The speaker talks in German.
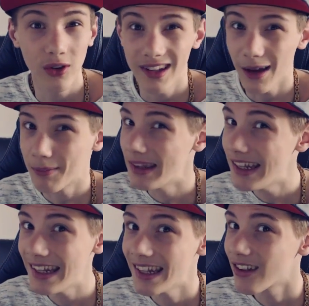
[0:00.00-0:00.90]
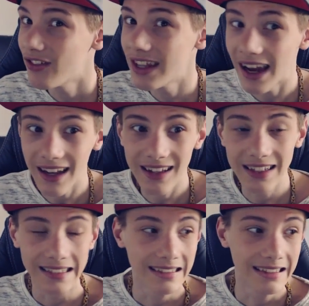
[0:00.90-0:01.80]
Und ich habe nicht irgendwie
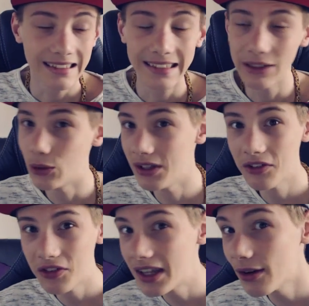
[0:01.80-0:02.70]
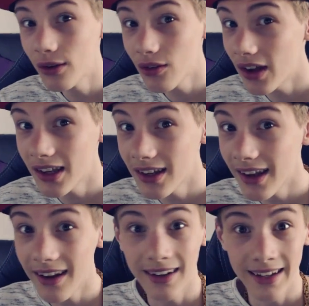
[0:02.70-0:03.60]
an äh, Hundeficker und so weiter
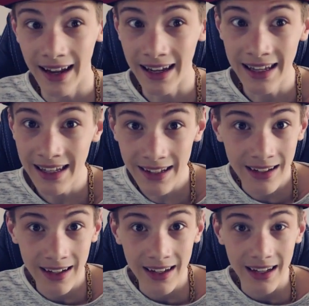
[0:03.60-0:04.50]
gedacht. Nein,